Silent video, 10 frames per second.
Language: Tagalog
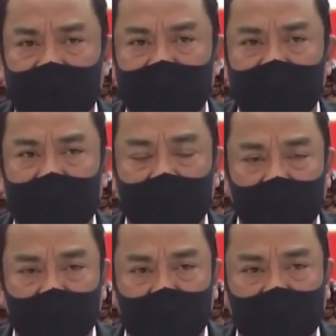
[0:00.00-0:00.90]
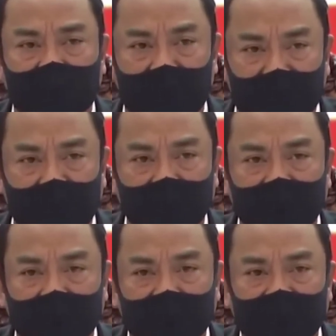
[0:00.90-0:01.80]
Kaya nga nalulungkot kami
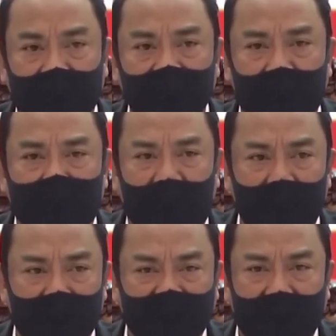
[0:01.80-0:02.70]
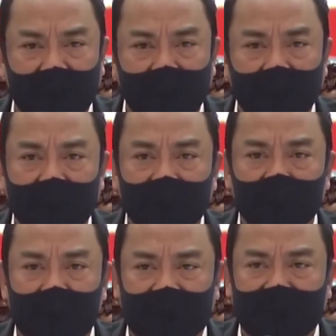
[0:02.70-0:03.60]
dahil nagpakamatay
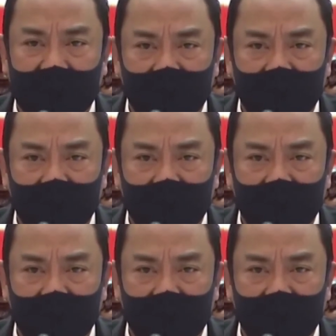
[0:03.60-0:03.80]
yung mga